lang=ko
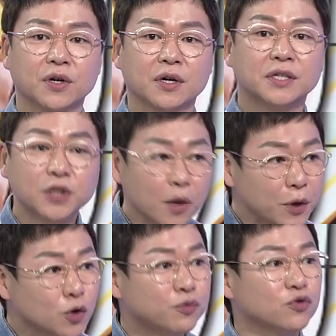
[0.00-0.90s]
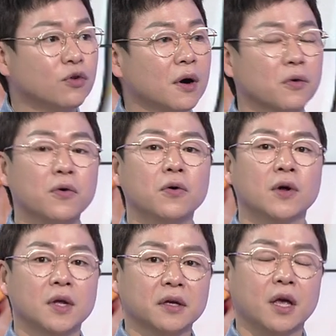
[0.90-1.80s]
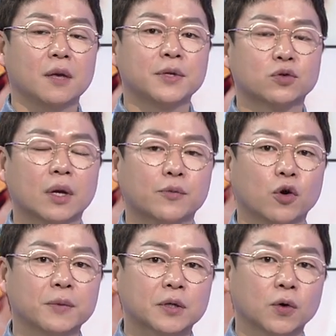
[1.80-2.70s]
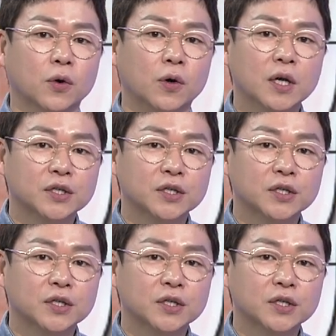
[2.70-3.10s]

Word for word: 그렇죠. 그럼에도 불구하고 KB 손해보험이 또